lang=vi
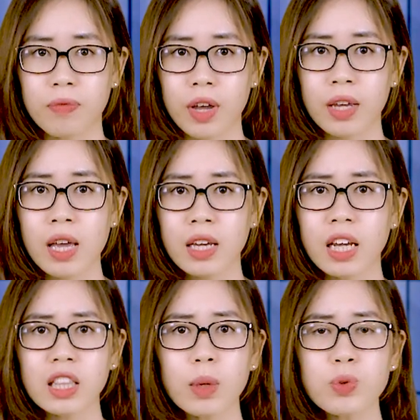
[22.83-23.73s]
viện
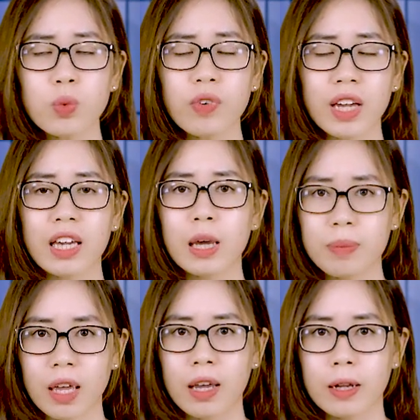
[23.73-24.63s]
khi tiếp xúc với cây kim
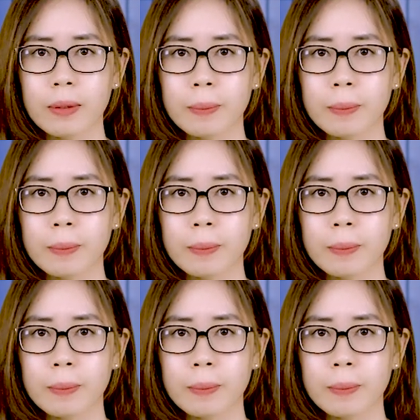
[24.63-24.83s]
tiền.